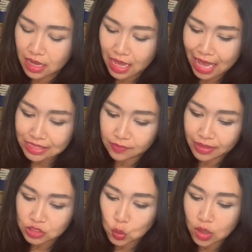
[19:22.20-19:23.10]
อาจจะเป็
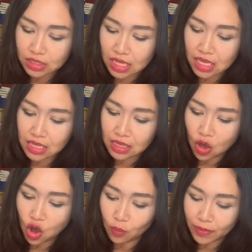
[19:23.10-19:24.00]
นช่วงที่
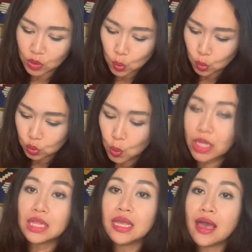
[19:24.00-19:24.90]
ออกมาอยู่ตัวค
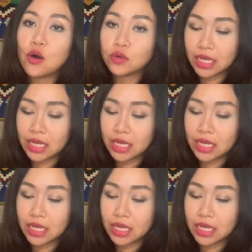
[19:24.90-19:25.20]
นเดียว